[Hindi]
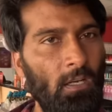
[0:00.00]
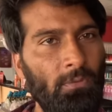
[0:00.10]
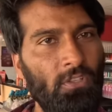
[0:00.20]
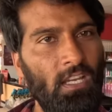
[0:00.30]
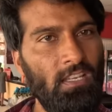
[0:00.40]

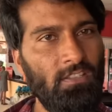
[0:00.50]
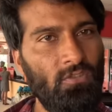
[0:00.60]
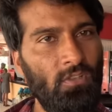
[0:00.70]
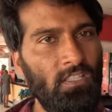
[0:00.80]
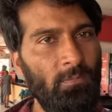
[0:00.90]
अभी तो यहाँ से
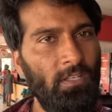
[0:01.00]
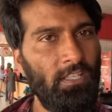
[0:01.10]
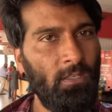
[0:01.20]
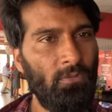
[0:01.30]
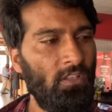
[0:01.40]
छोटा सा
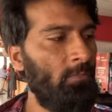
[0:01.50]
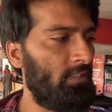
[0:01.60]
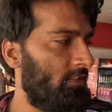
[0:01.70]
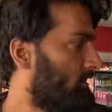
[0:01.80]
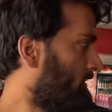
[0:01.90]
पानी का बोतल
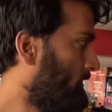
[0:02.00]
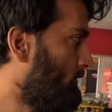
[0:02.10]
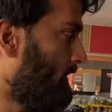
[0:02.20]
परचेज कराऊँ